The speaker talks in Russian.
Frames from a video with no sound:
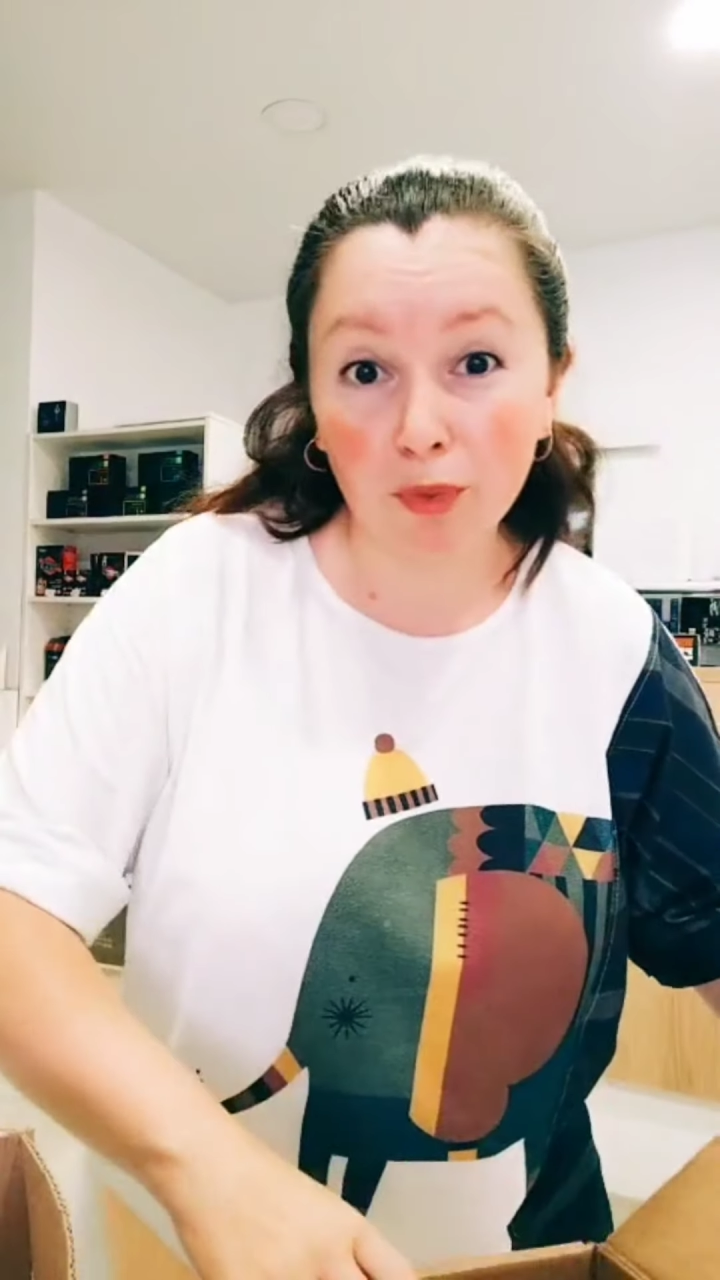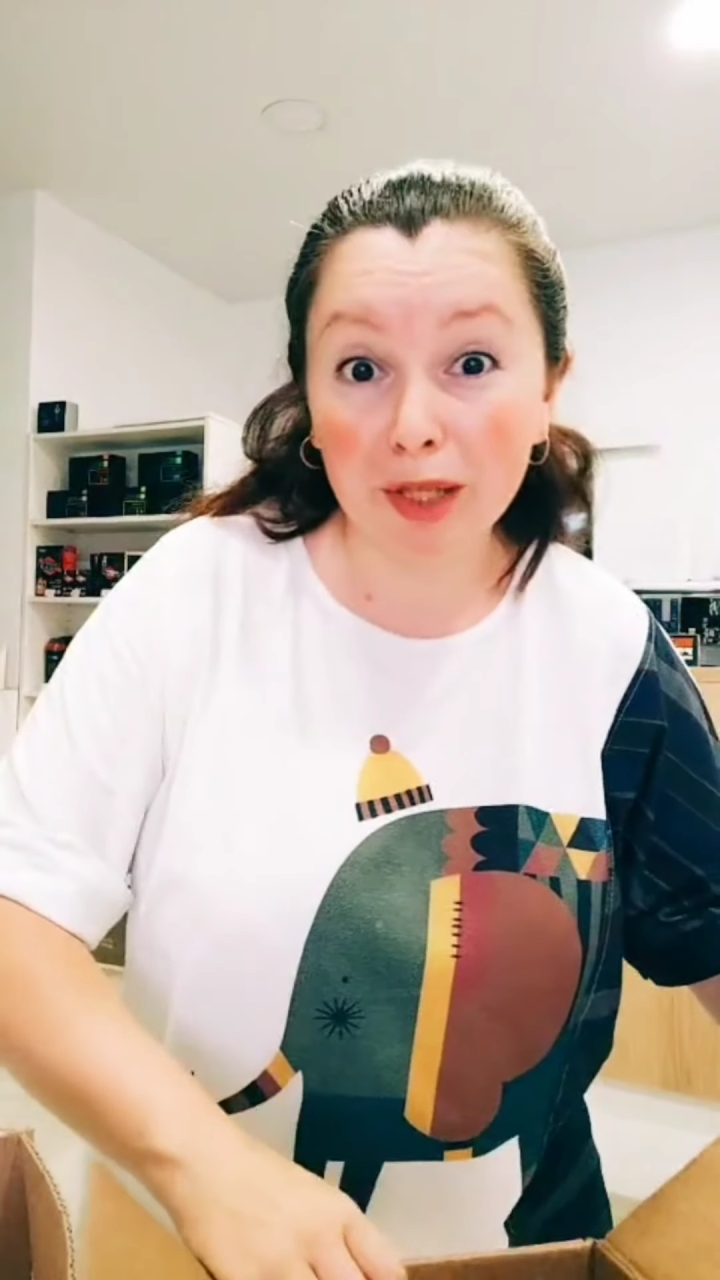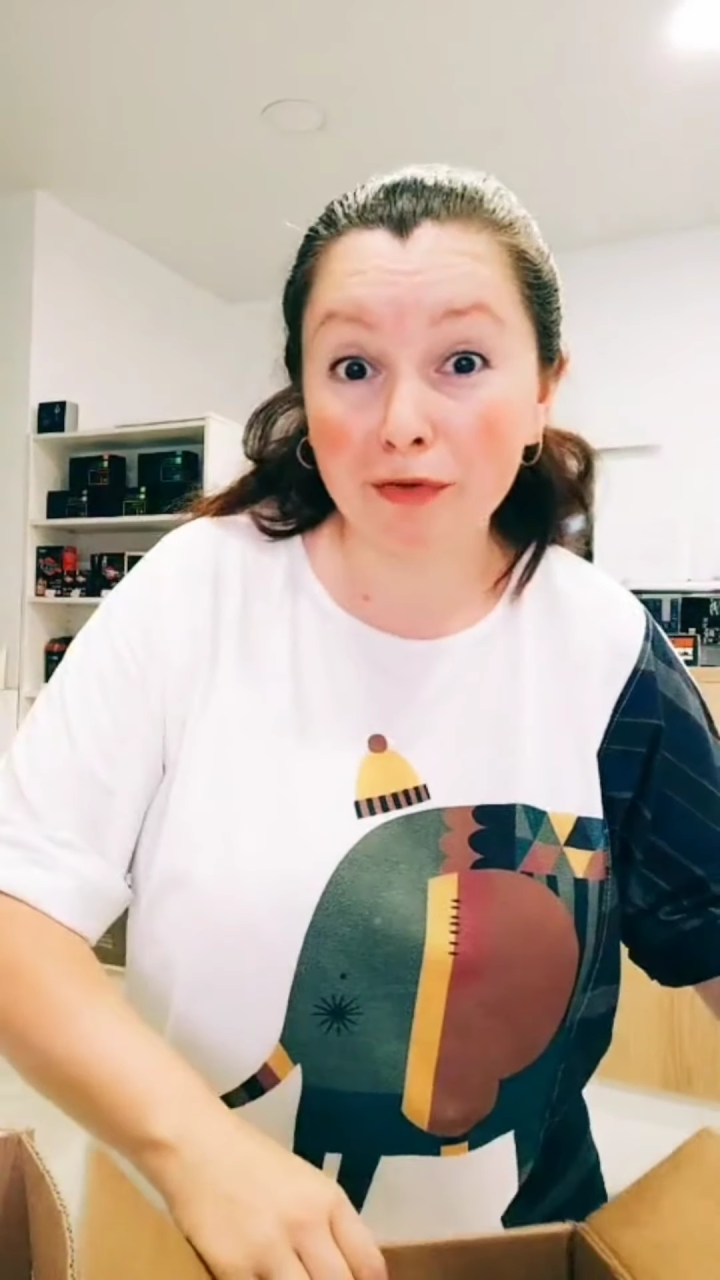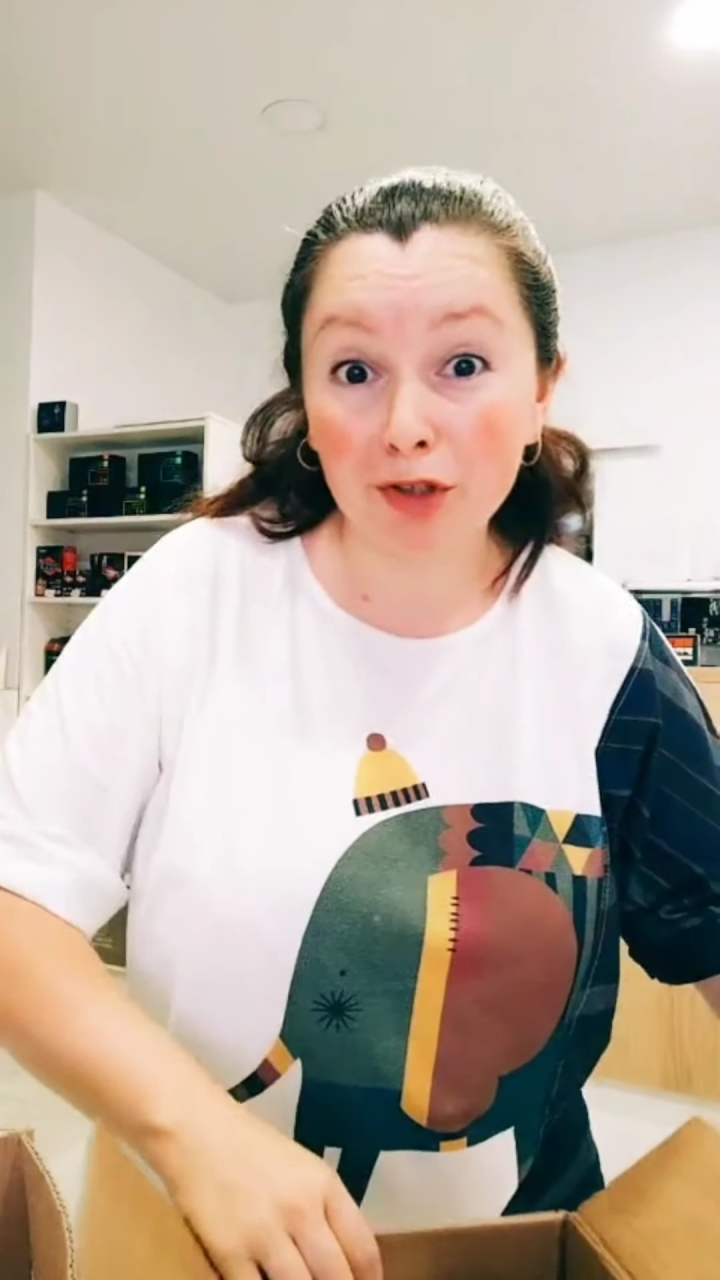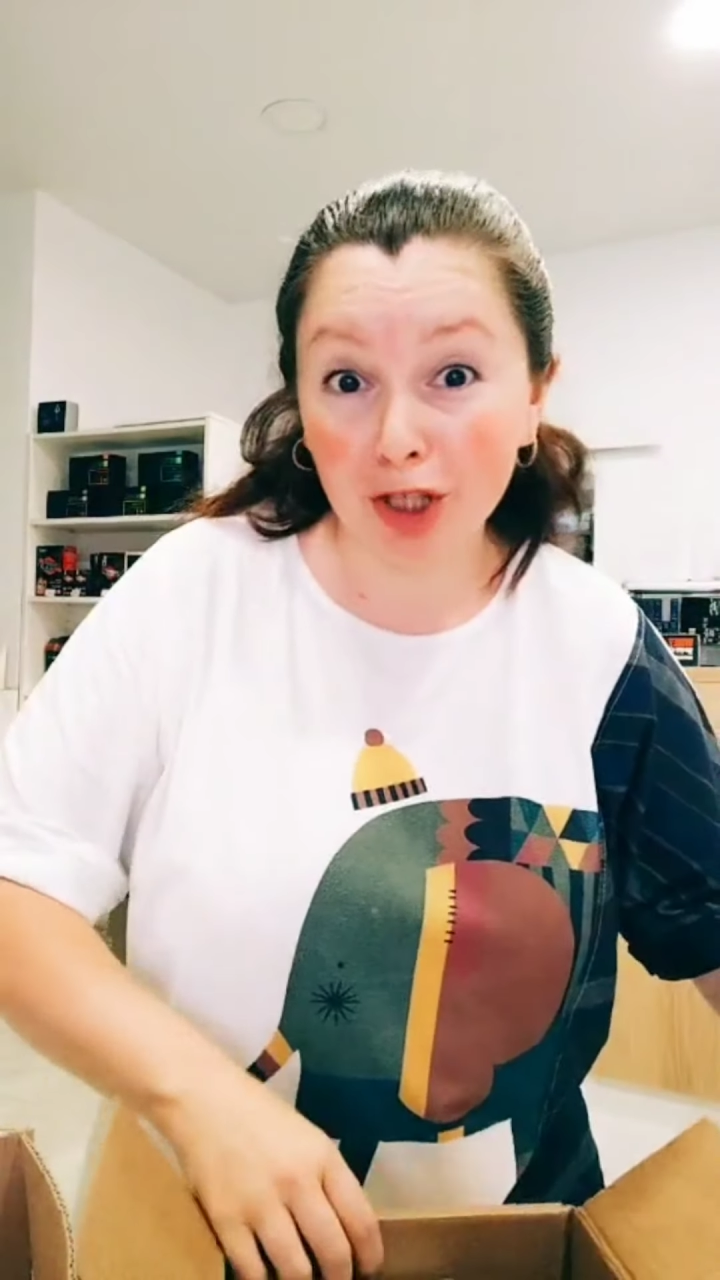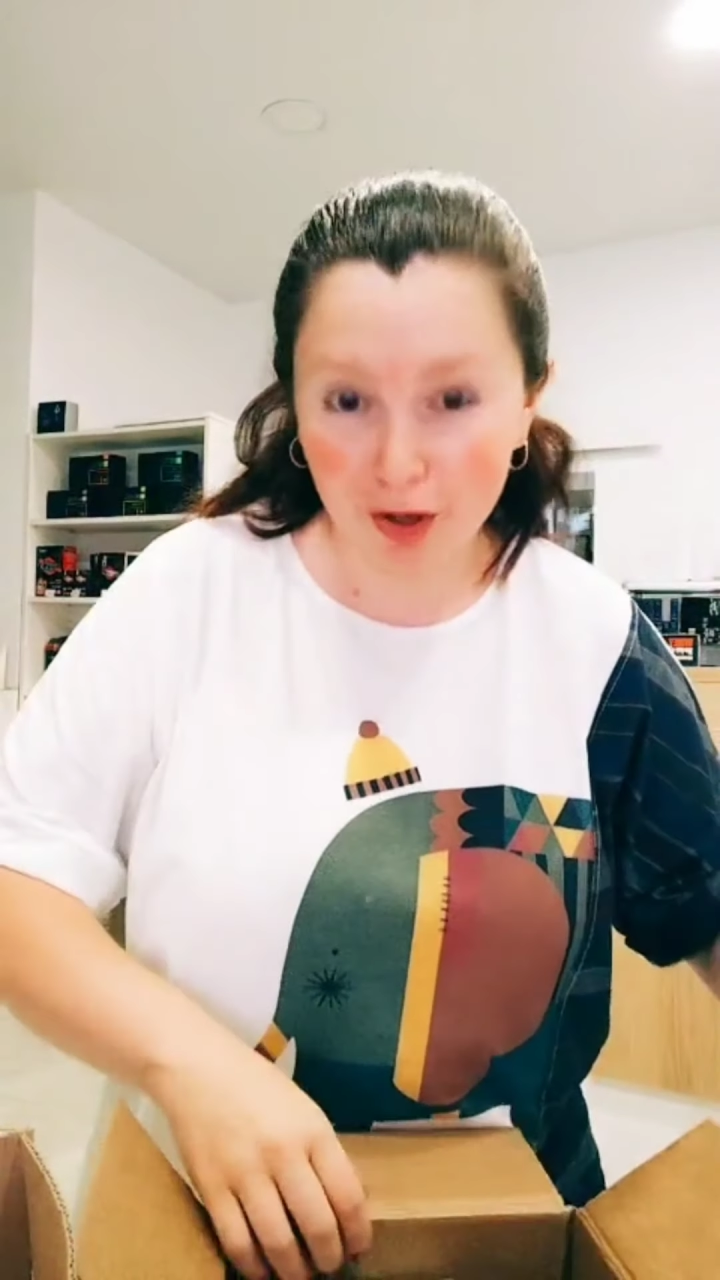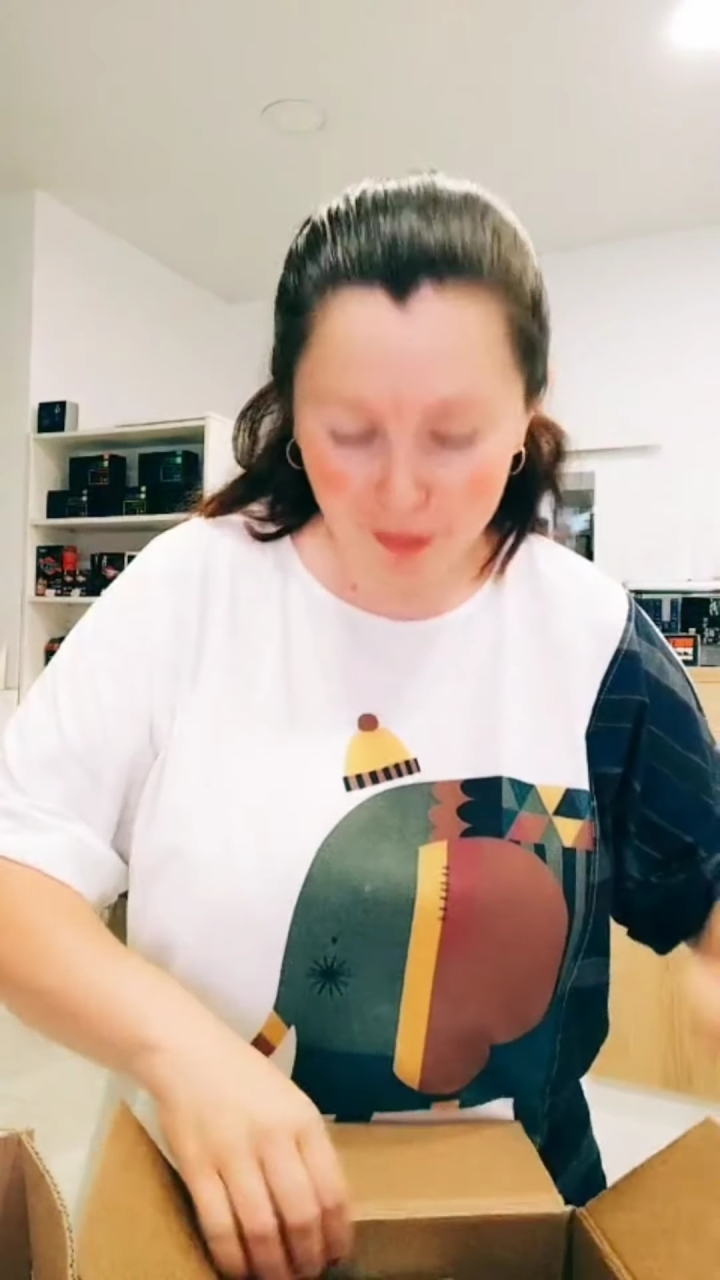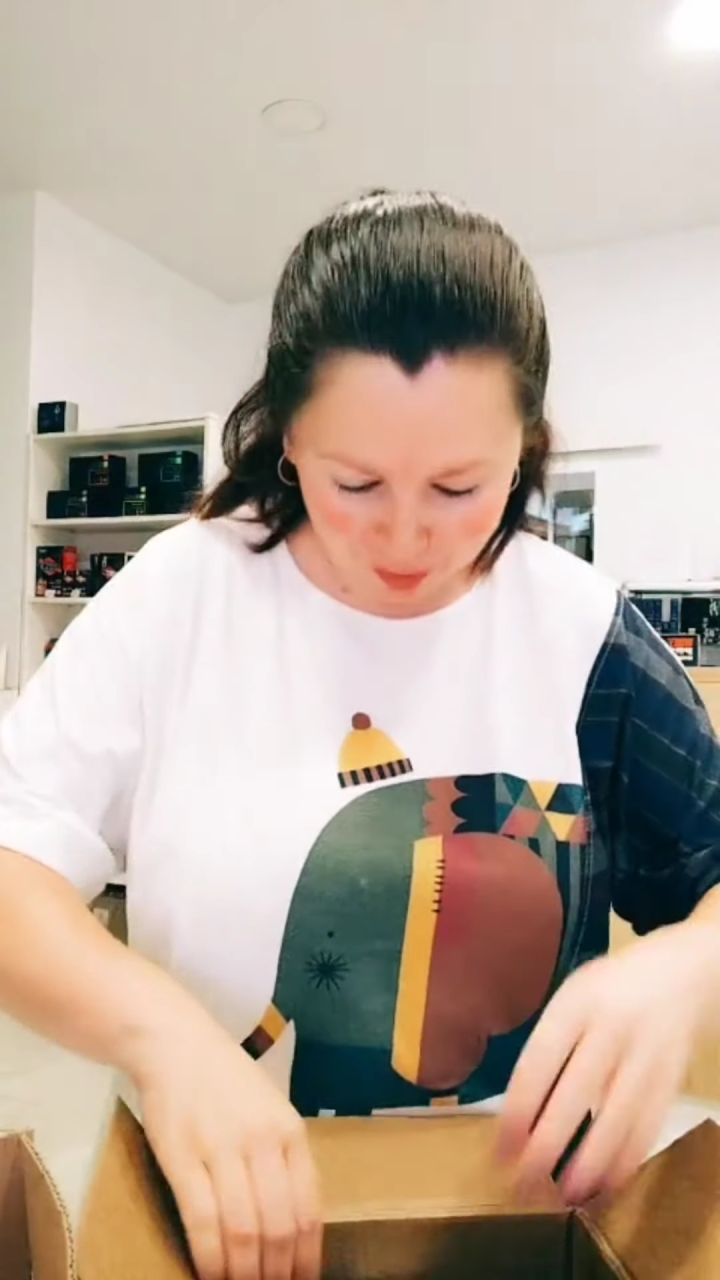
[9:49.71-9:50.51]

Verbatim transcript: поотвечаю